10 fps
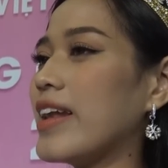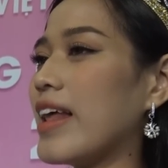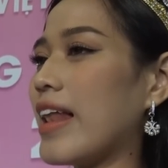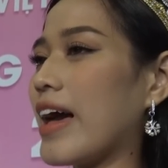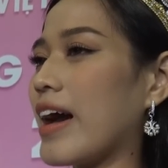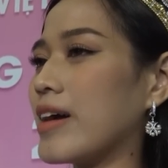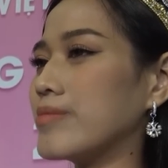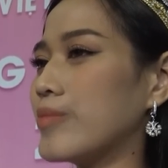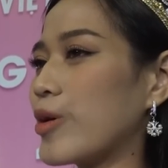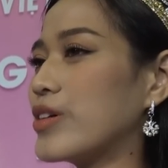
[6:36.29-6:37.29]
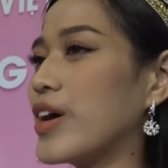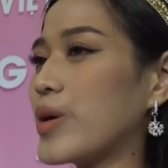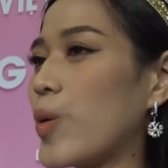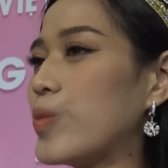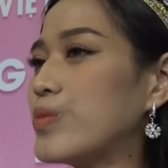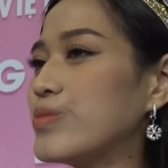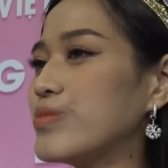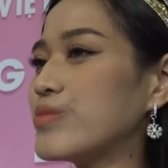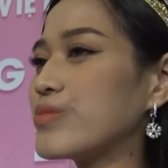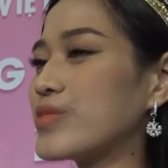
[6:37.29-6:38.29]
nên là mọi người cũng
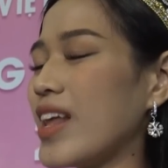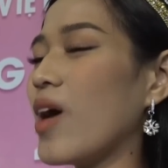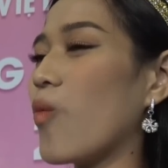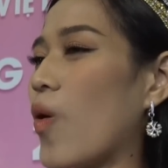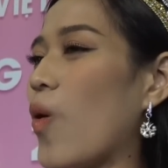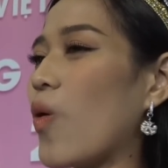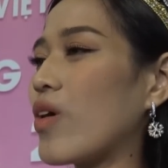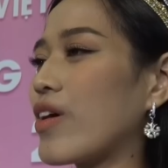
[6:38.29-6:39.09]
rất là ủng hộ,